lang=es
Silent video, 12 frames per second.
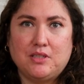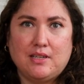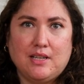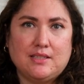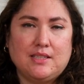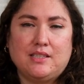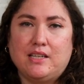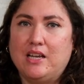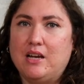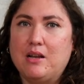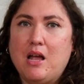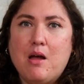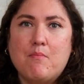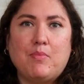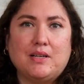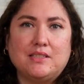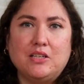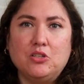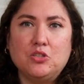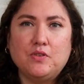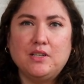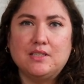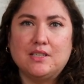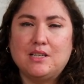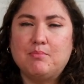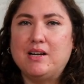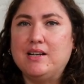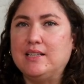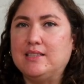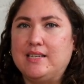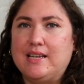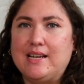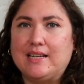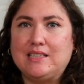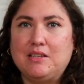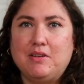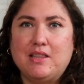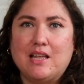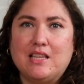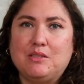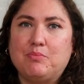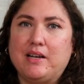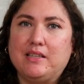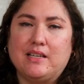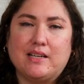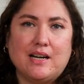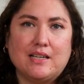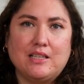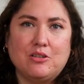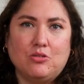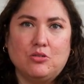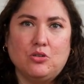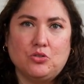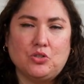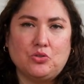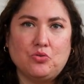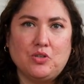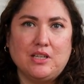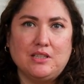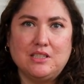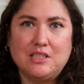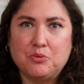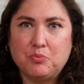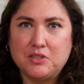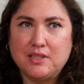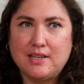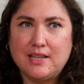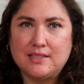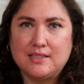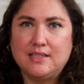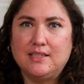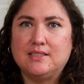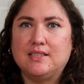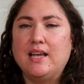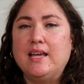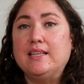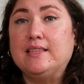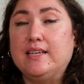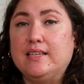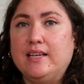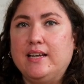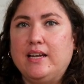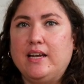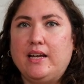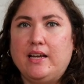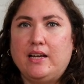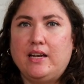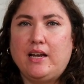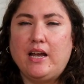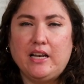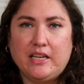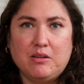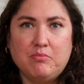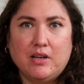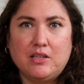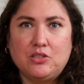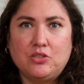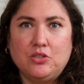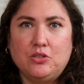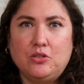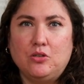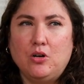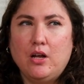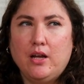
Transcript: de clases. Tenían paseos los fines de semana, tenían actividades para integrarte con los estudiantes después de clases, tiene eh, el gimnasio